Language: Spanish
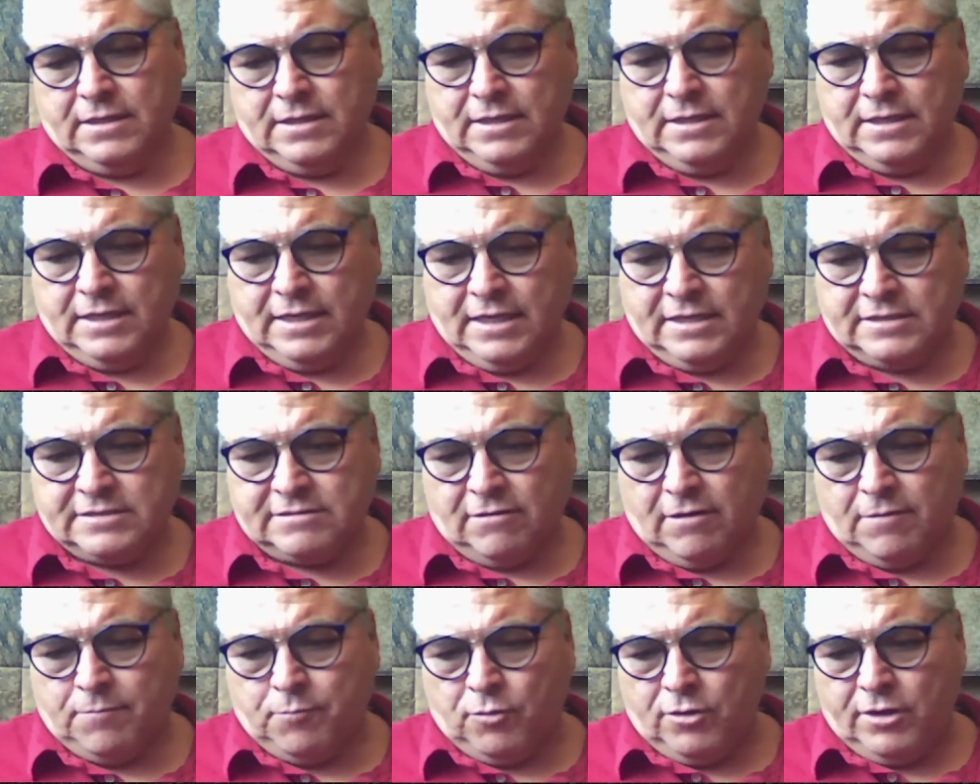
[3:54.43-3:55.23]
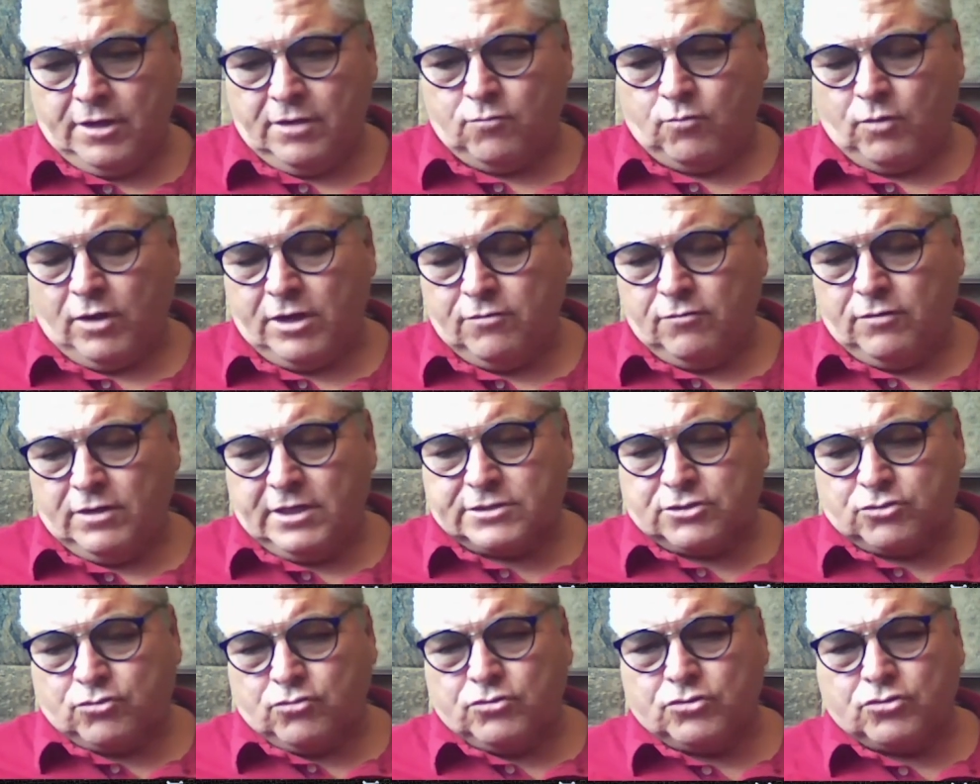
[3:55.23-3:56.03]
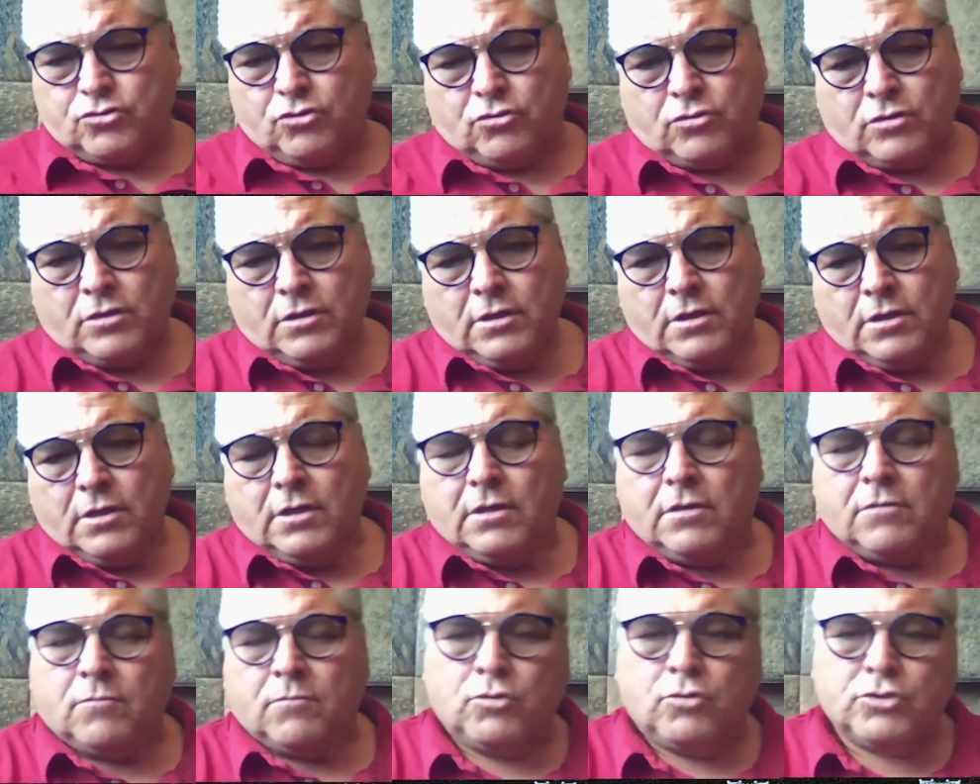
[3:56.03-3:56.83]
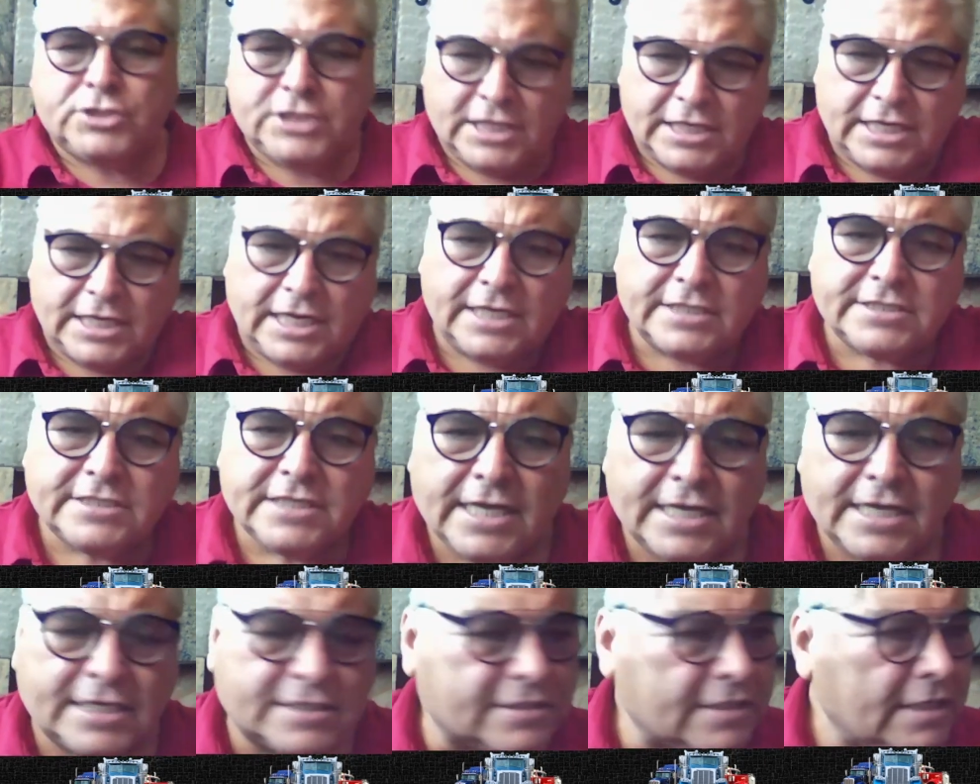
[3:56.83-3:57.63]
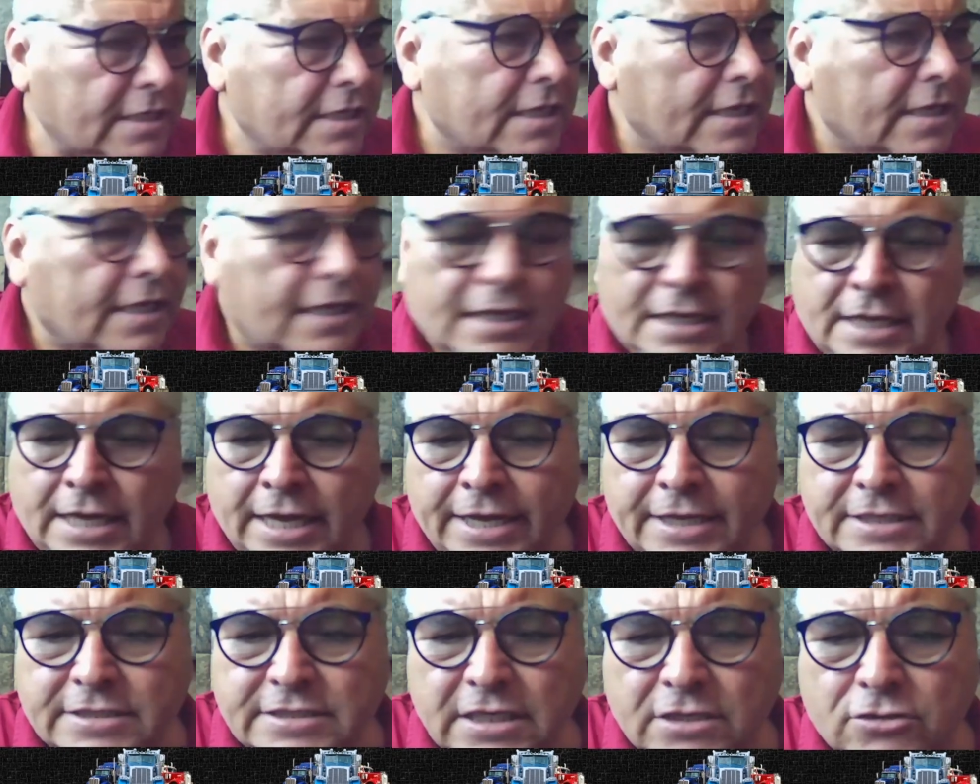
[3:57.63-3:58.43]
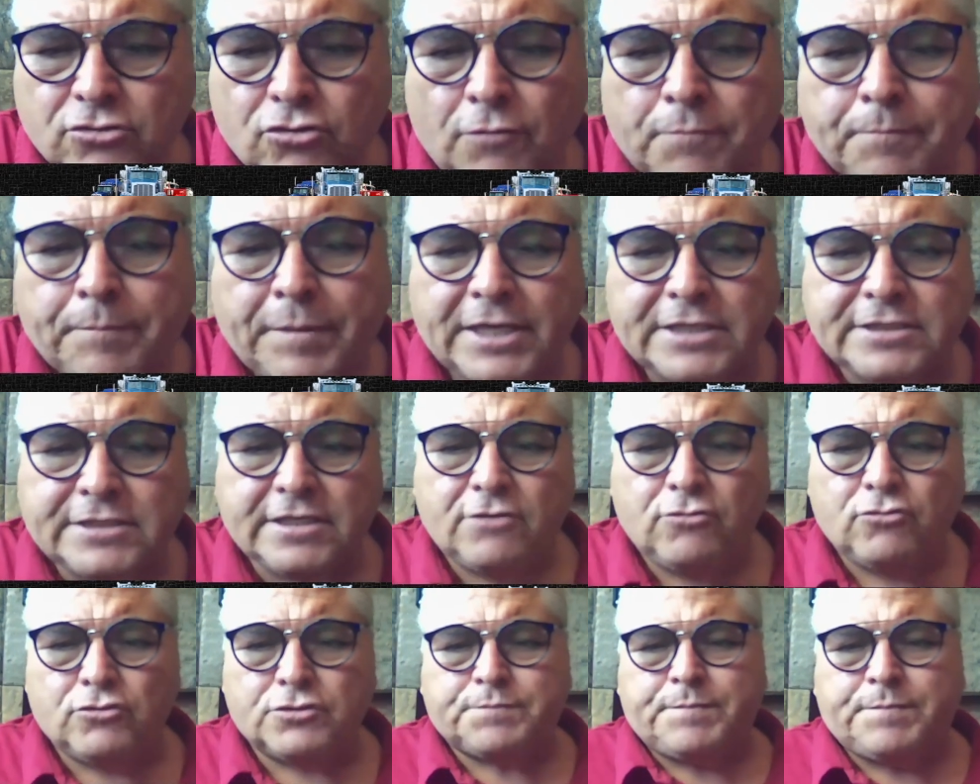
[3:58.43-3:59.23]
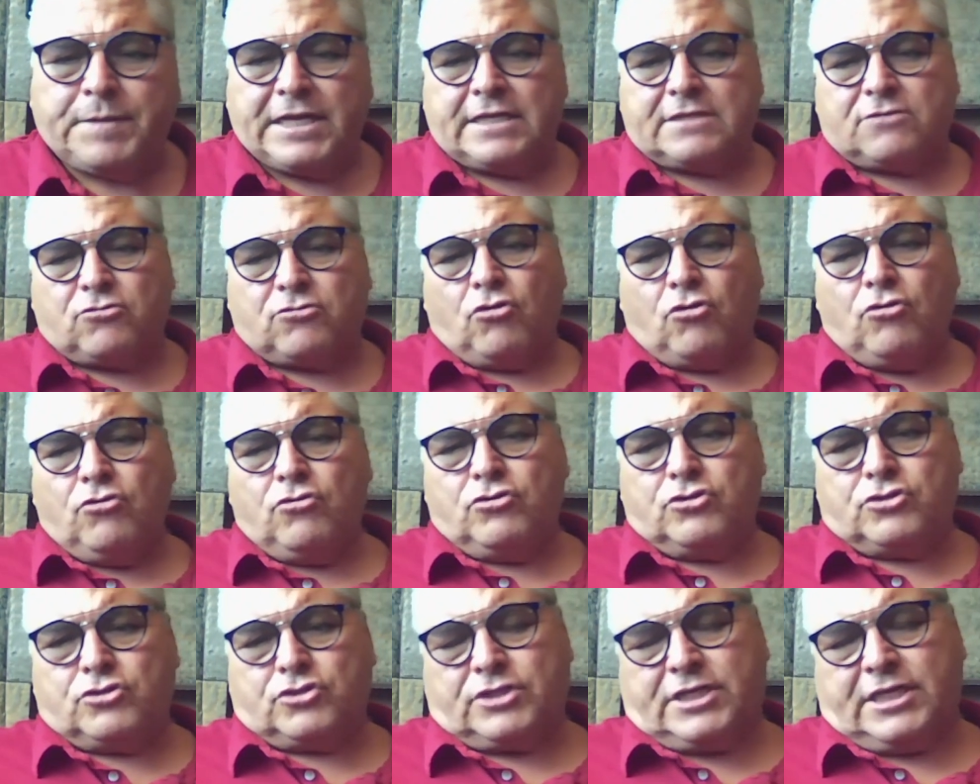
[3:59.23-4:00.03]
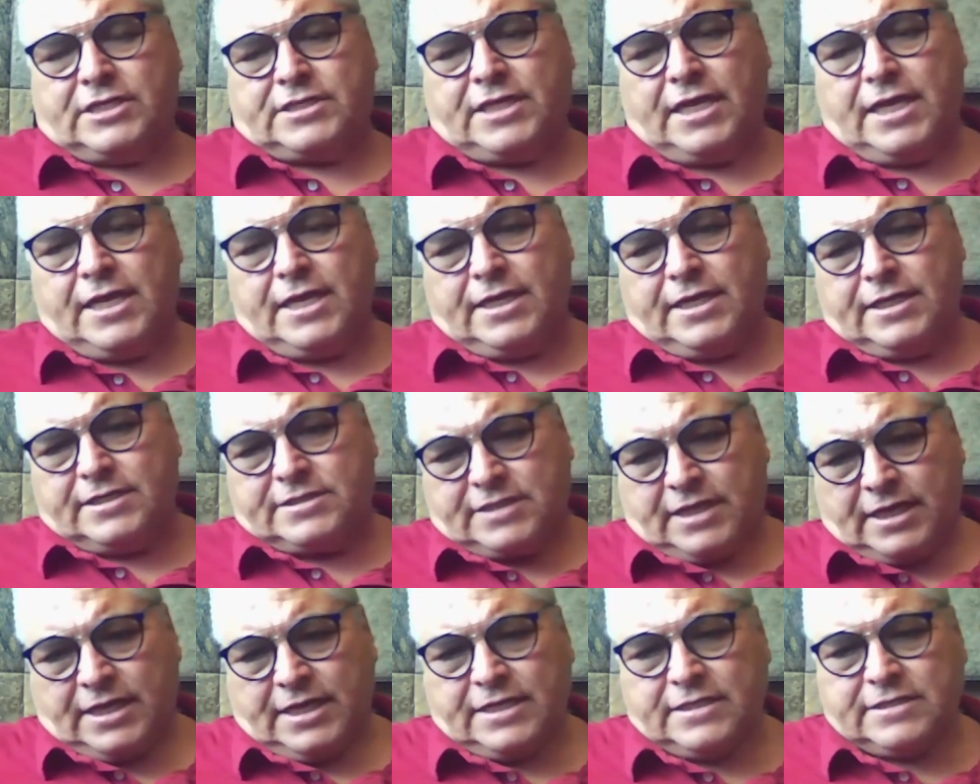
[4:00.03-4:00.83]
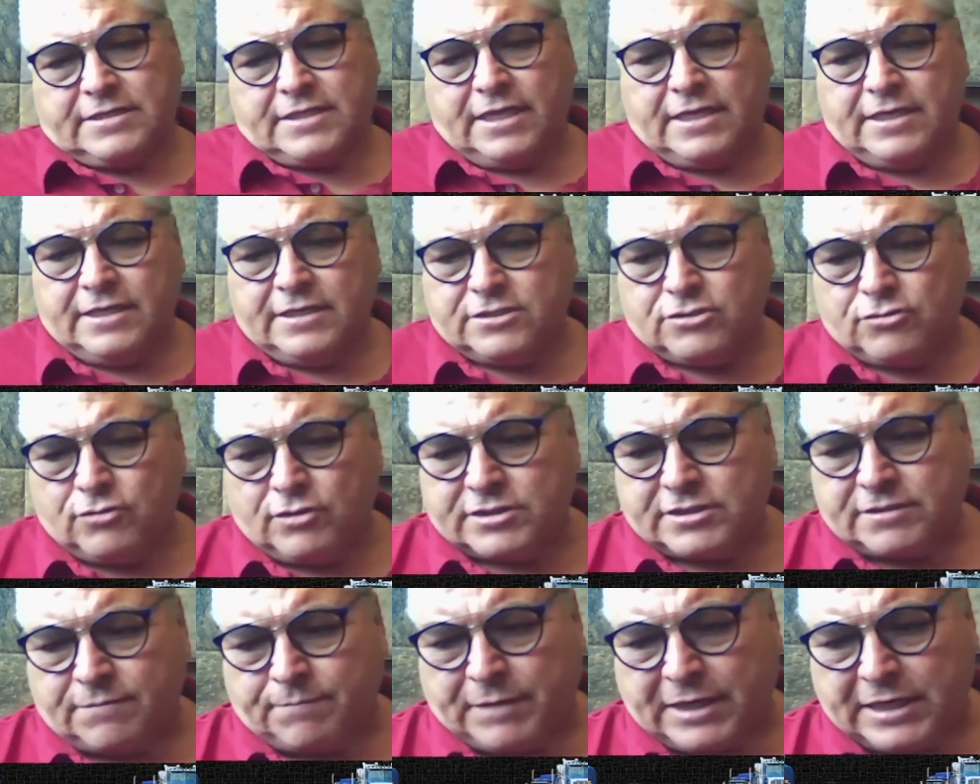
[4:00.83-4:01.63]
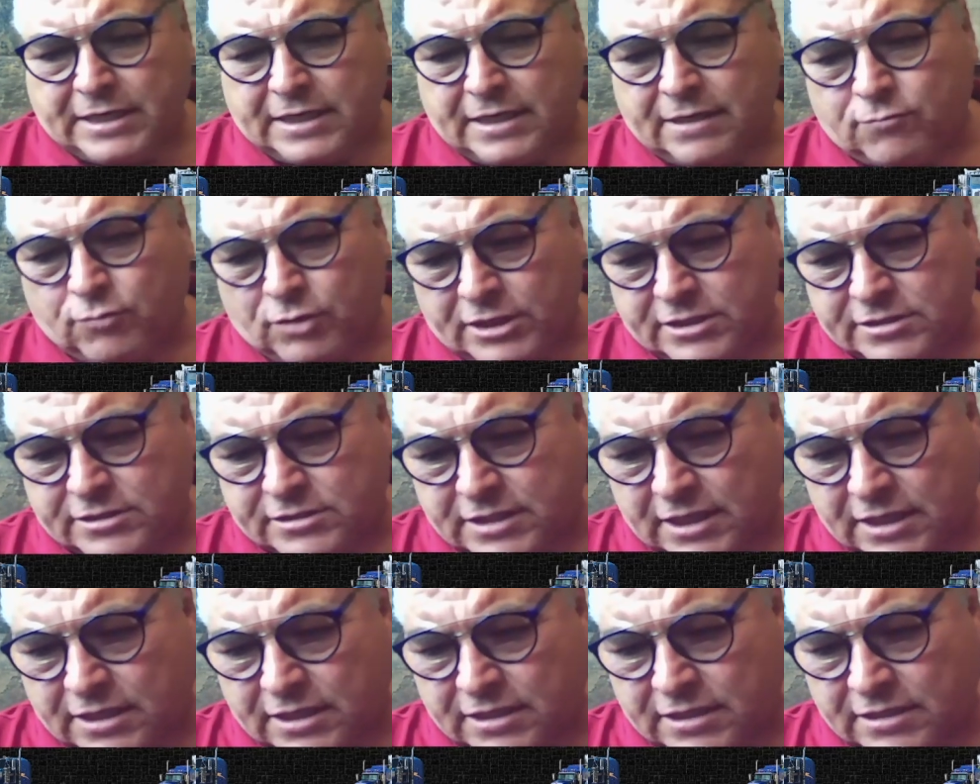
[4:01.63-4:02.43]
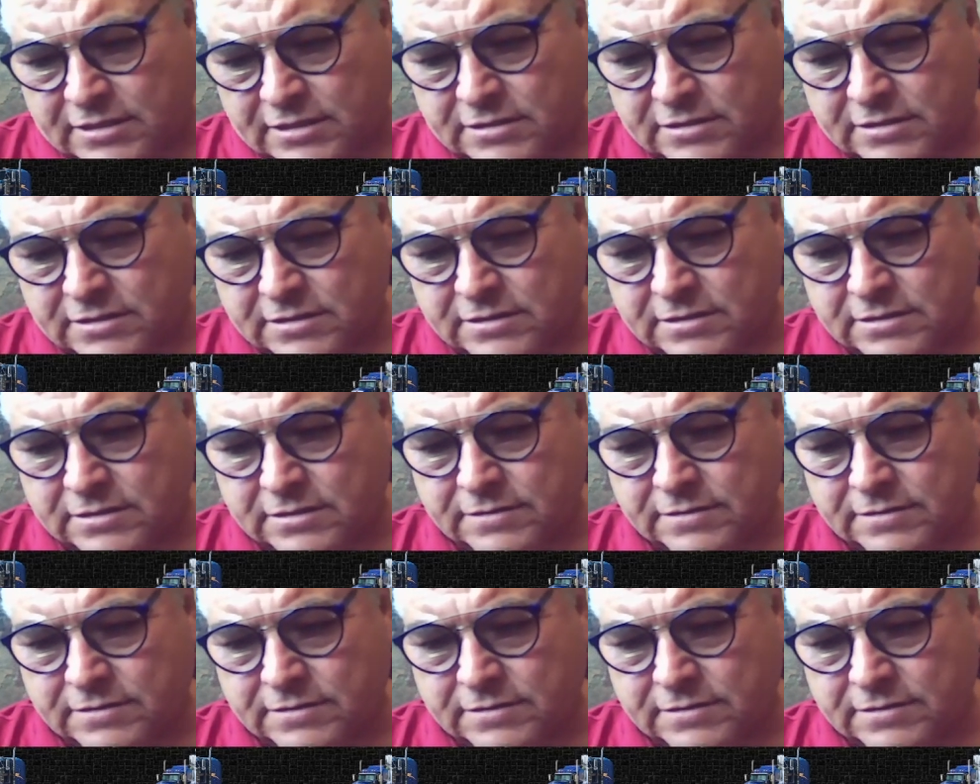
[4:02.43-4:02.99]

Eh, se va a poner bueno el asunto. Muchas gracias. Éxito, paz y luz para todos. Que tengan excelente inicio de semana. Buenas tardes.